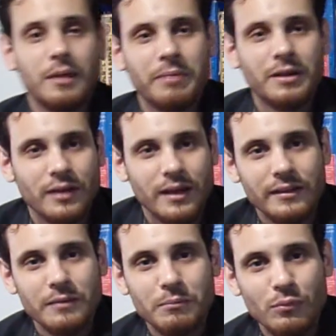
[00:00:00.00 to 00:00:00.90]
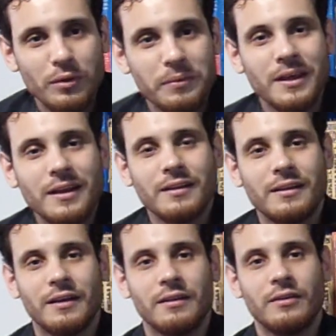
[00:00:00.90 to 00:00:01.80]
Espero que anden muy bien
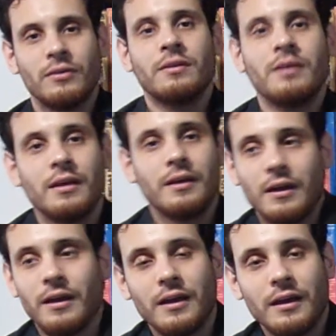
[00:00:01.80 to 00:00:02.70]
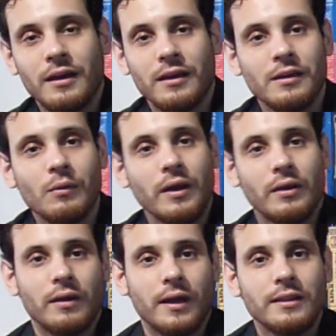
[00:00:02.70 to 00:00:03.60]
el día de hoy. Eh, y
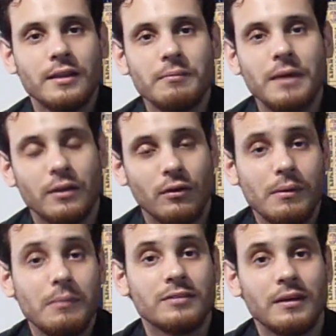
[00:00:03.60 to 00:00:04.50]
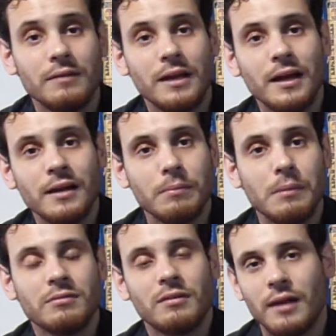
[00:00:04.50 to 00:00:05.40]
bueno, el tema que hoy vamos a hablar,
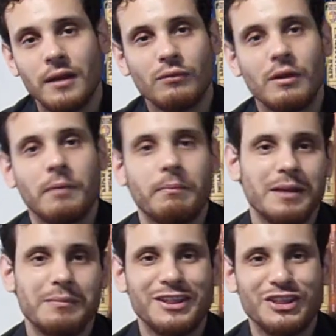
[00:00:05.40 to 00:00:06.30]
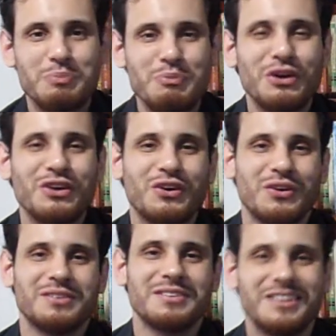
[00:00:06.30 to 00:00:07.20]
vamos a hablar de un experimento muy
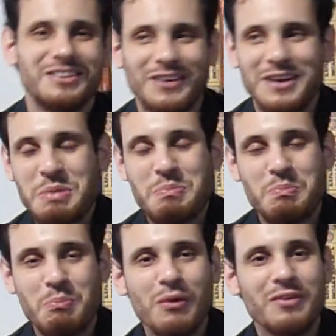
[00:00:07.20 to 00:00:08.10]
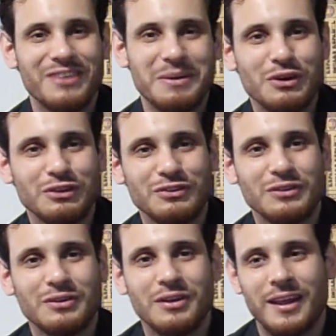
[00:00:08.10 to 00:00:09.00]
conocido, muy
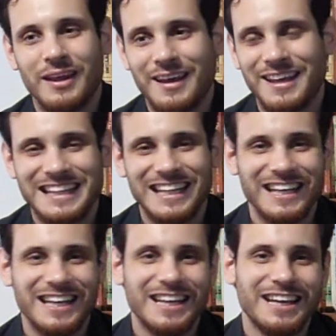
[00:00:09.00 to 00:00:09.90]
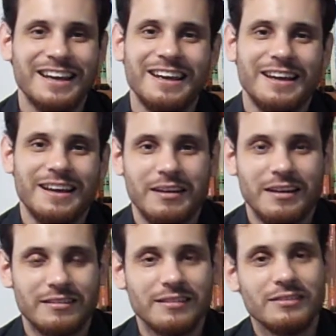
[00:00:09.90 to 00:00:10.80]
famoso, este,
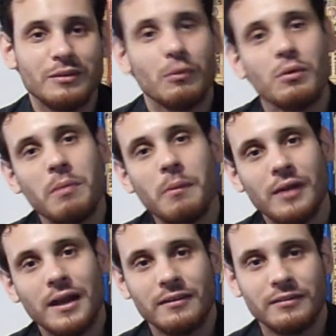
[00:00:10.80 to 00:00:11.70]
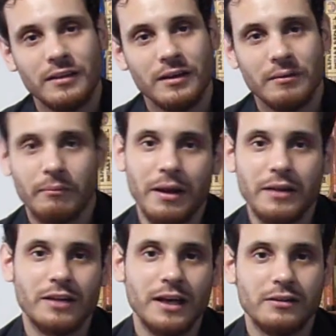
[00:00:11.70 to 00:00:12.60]
eh, que se hizo muy popular hace
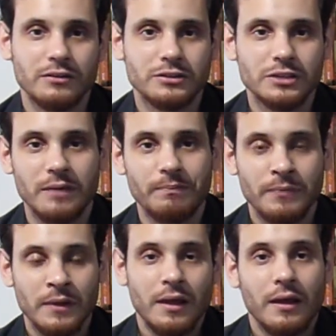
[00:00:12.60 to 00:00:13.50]
varios años ya.